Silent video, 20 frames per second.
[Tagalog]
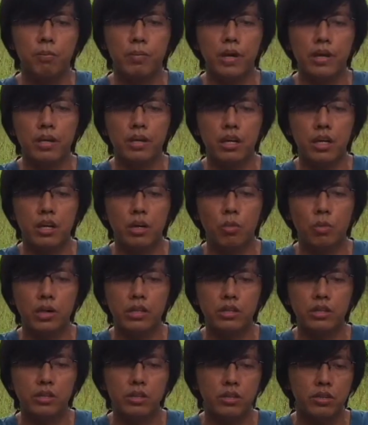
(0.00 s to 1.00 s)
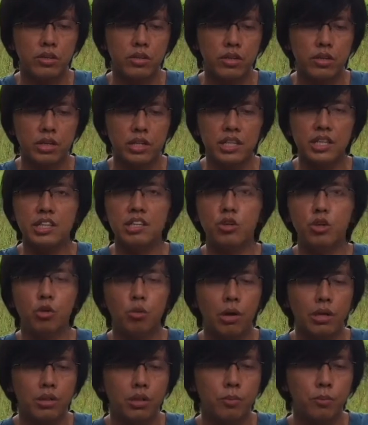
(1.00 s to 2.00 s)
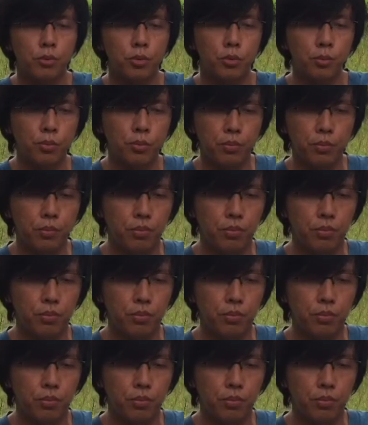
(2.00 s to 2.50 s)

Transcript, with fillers: parang uh, water resist or waterproof.